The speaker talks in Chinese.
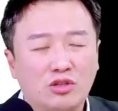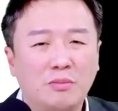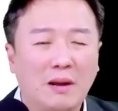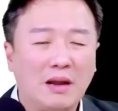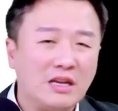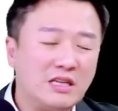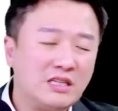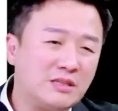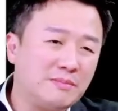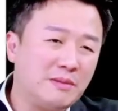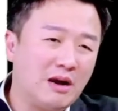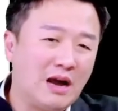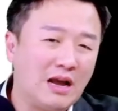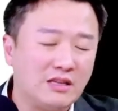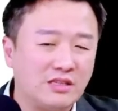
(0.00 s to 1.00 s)
你去把林志
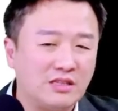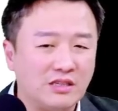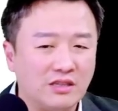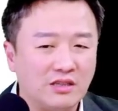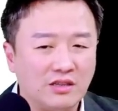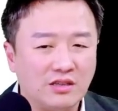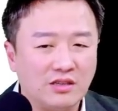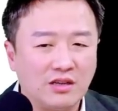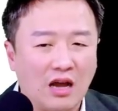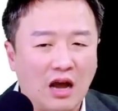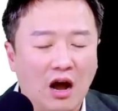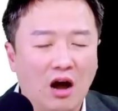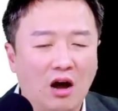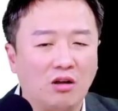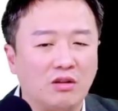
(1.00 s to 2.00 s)
彪案子
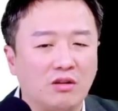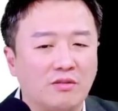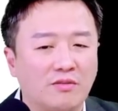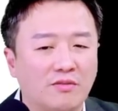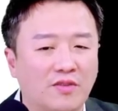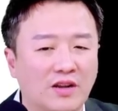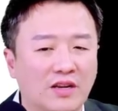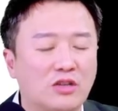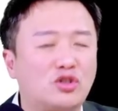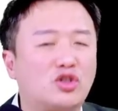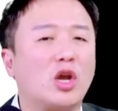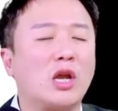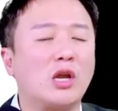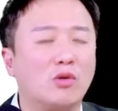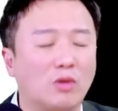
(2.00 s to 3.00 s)
好好放在
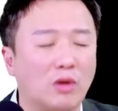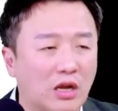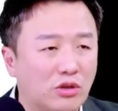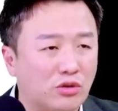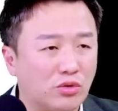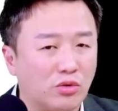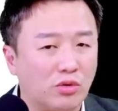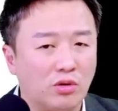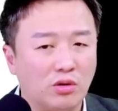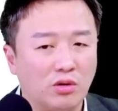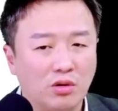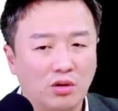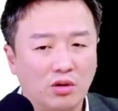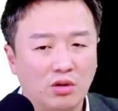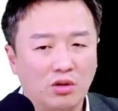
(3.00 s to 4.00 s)
全国来做，
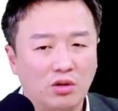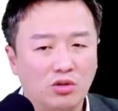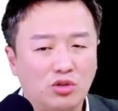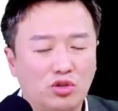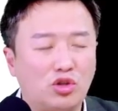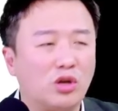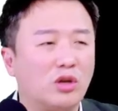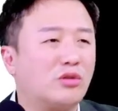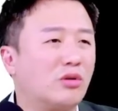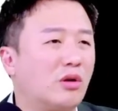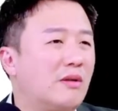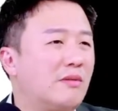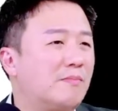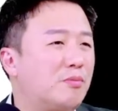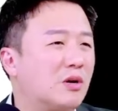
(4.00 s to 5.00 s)
绝
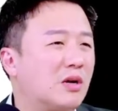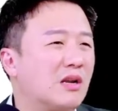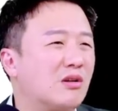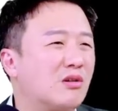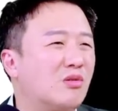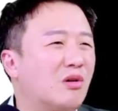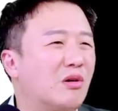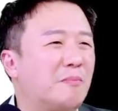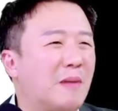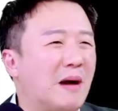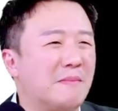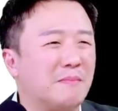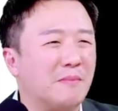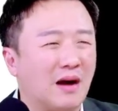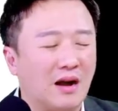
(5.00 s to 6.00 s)
对不可能过
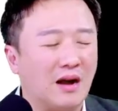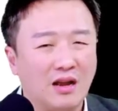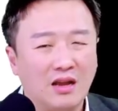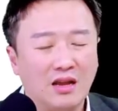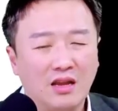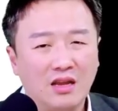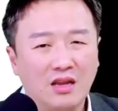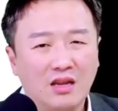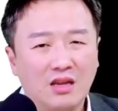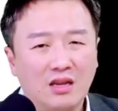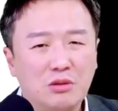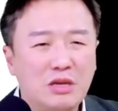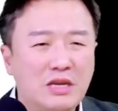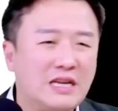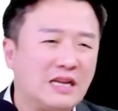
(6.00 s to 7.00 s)
半嘛，
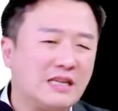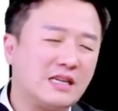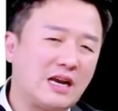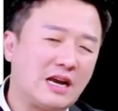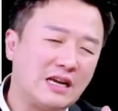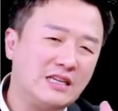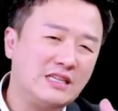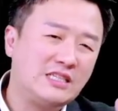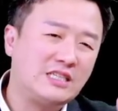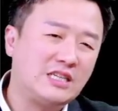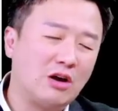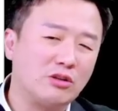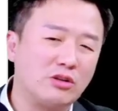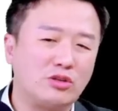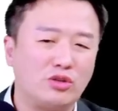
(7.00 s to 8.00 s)
因为依然是很
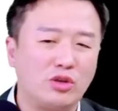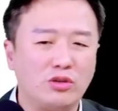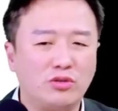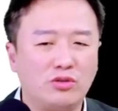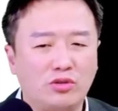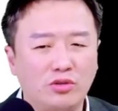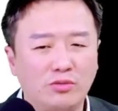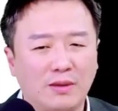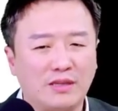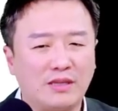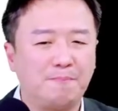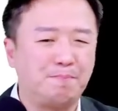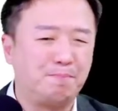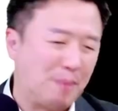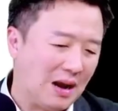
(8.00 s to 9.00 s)
小的选区嘛，
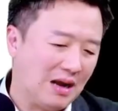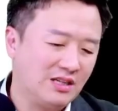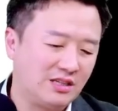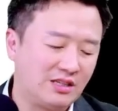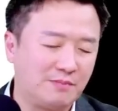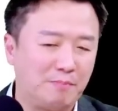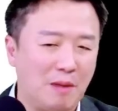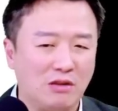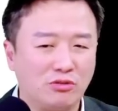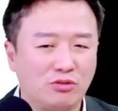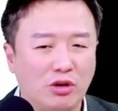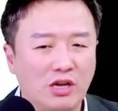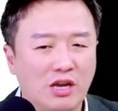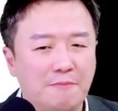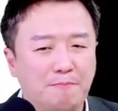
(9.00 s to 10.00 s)
是绑绑
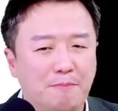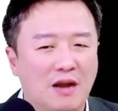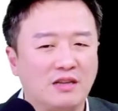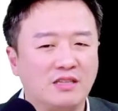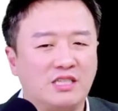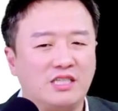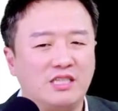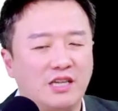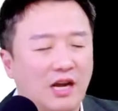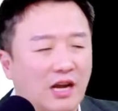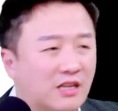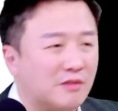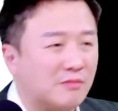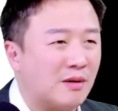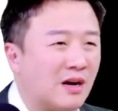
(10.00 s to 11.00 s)
桩可以绑起
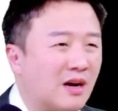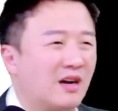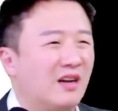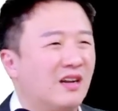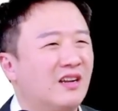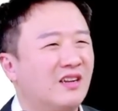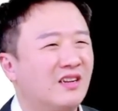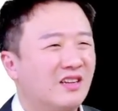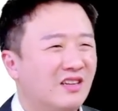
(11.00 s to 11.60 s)
来的嘛，